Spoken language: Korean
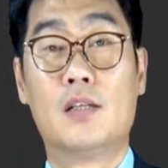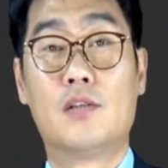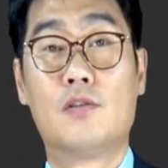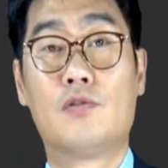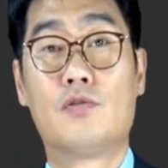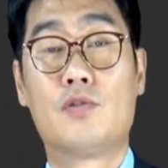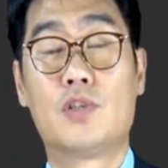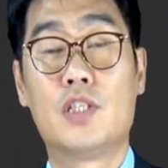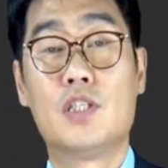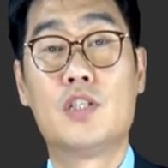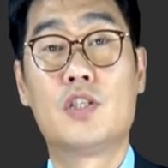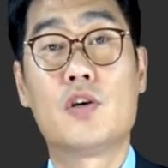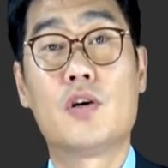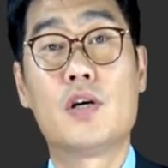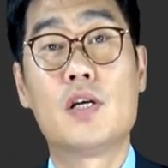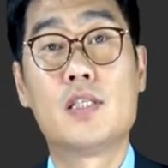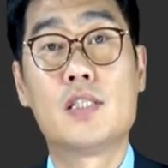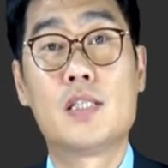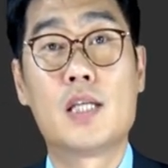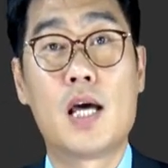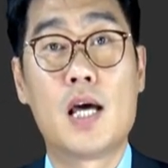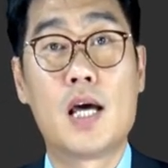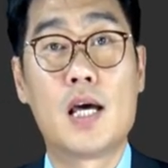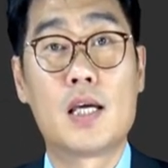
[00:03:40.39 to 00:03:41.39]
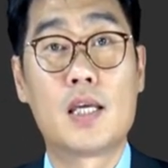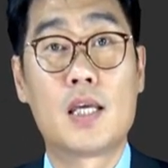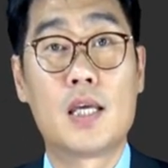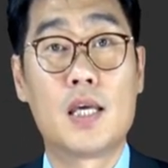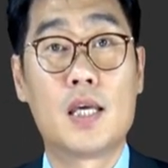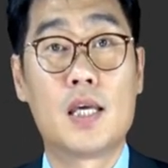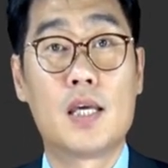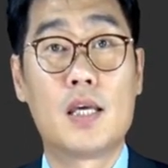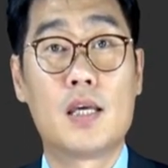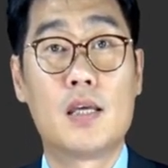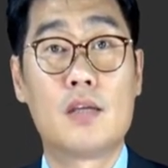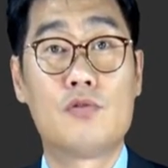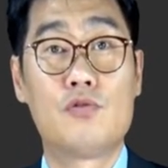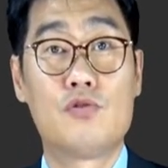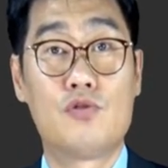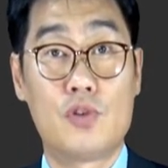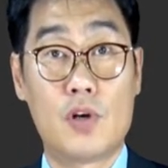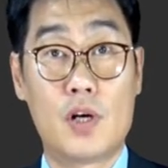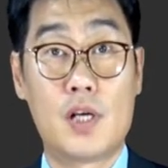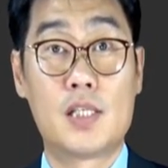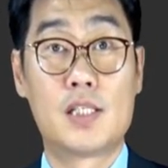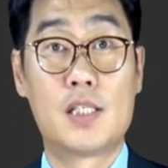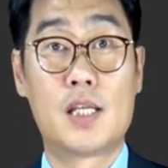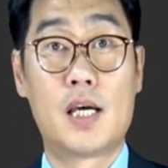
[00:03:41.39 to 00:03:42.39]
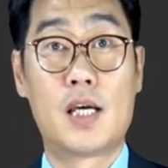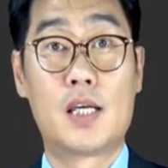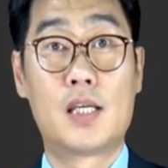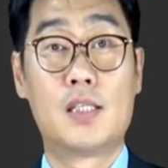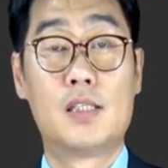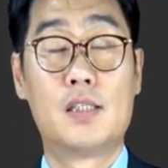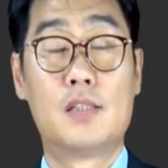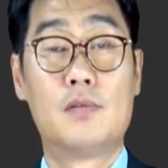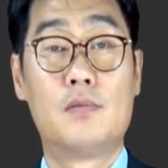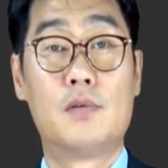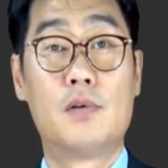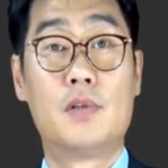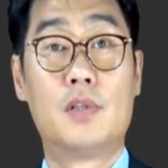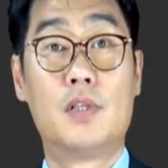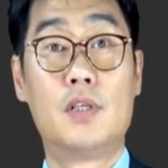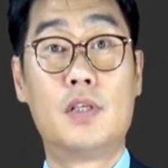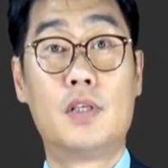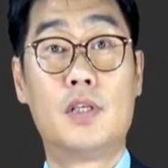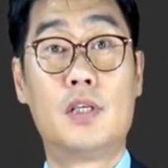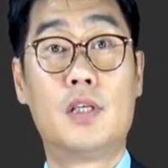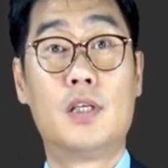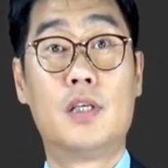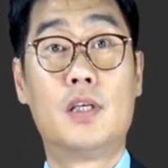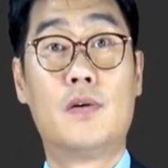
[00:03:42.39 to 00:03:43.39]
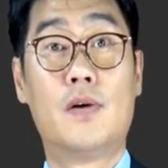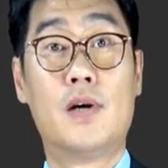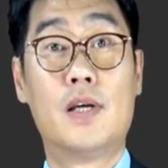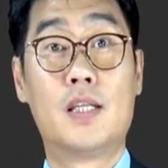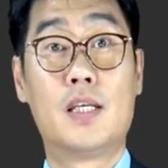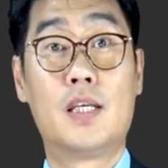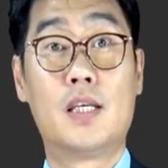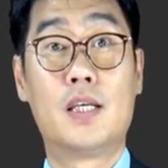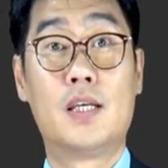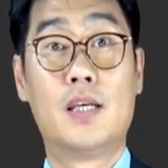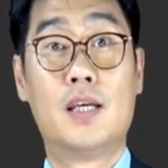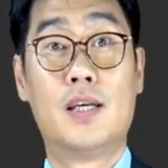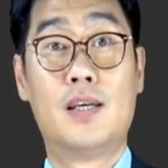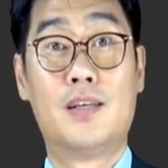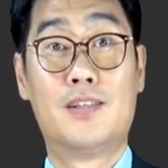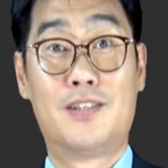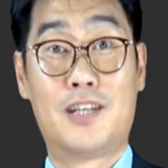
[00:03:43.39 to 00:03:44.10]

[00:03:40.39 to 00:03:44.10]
그리고 신청한 사항에 수정할 사항이 있으면 등기관이